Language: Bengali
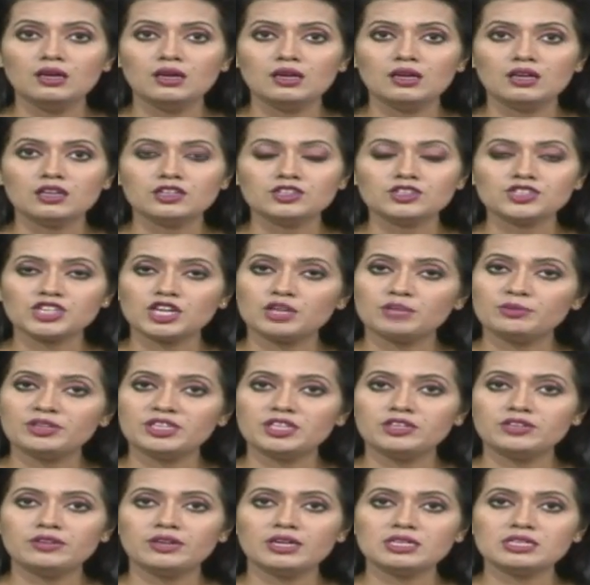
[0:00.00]

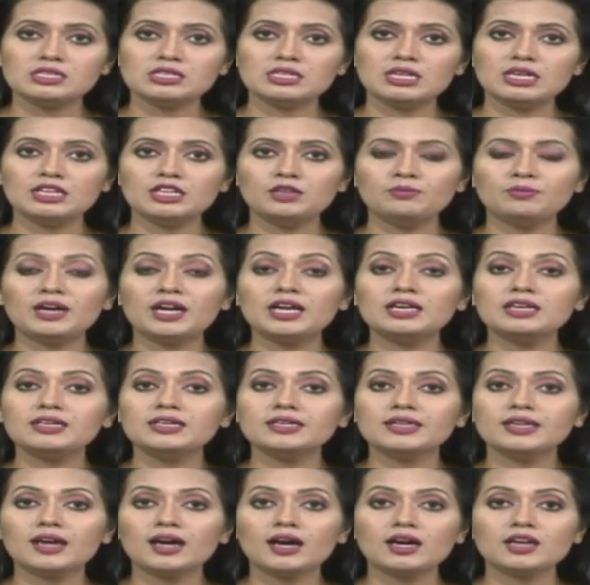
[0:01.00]
জার্মানির রাজধানী
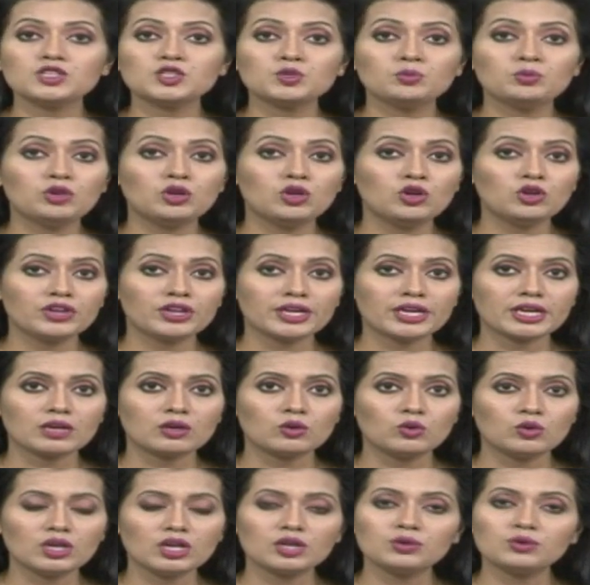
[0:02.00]
বার্লিনে আজ ভোরে
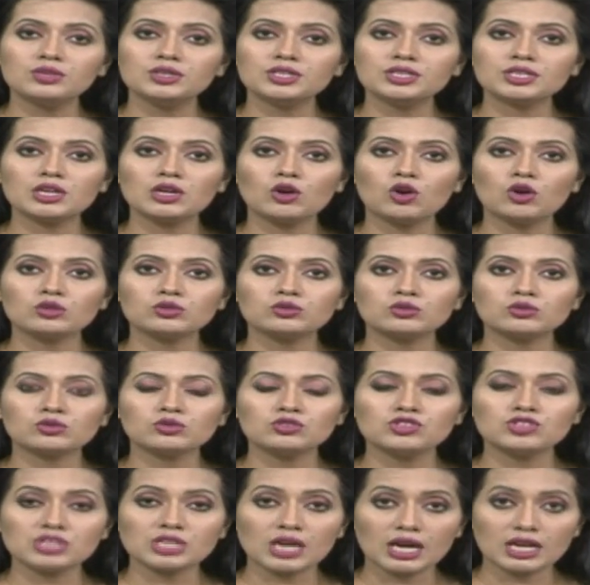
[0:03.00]
গোলাগুলিতে অন্তত
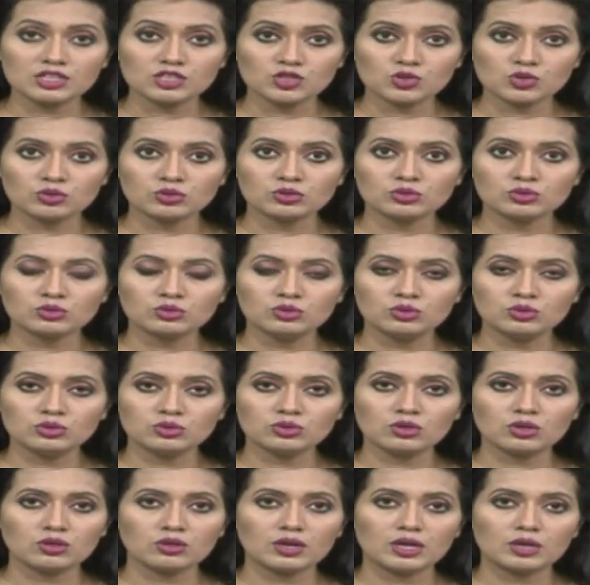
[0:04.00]
চারজন
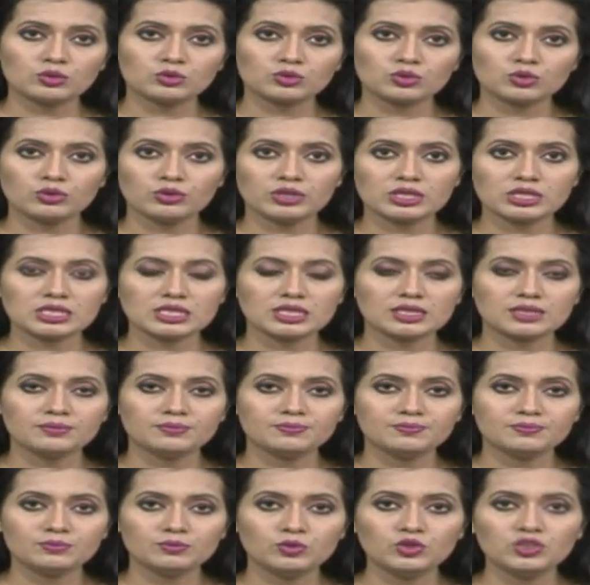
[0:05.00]
গুরুতর আহত হয়েছেন
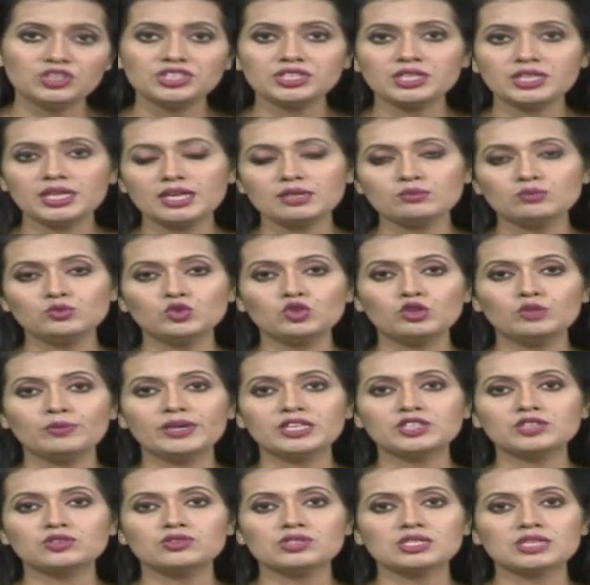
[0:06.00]
পুলিশের এক
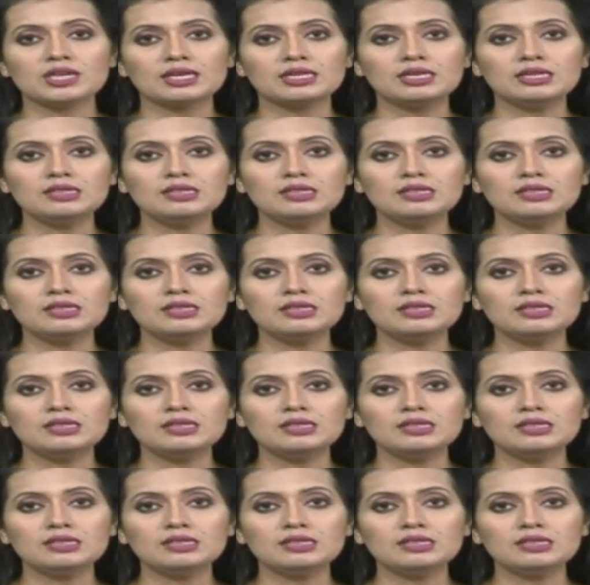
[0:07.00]
মুখপাত্র জানান